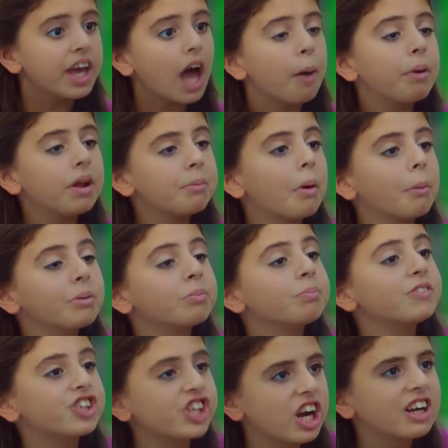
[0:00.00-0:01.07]
Ya benim
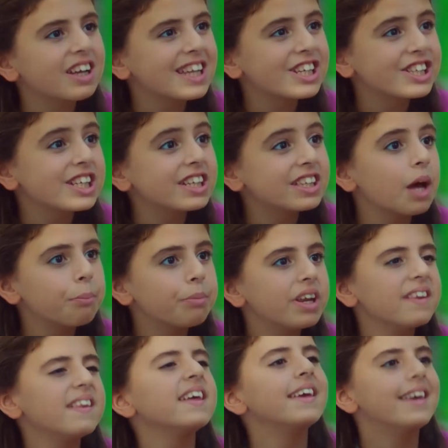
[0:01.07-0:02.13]
ablamın iş arkadaşlarından
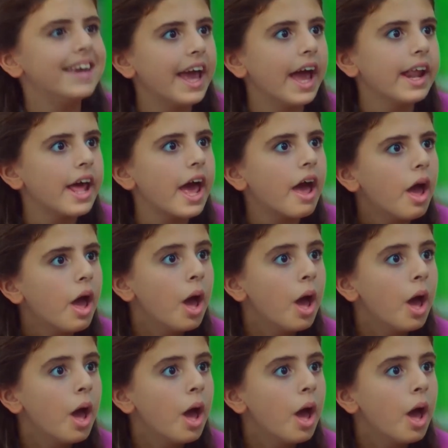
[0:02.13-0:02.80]
birinin yeğeni.